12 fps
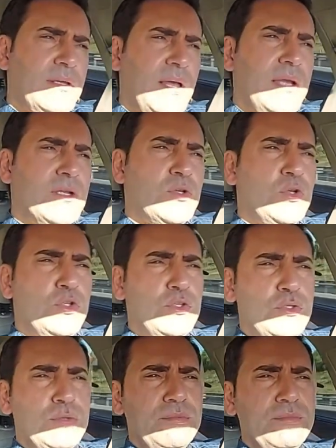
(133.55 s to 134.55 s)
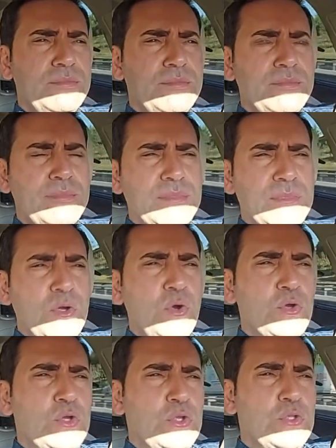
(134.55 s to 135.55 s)
Her gün
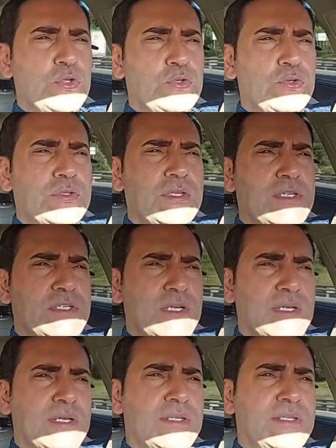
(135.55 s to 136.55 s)
o günü kurtaracak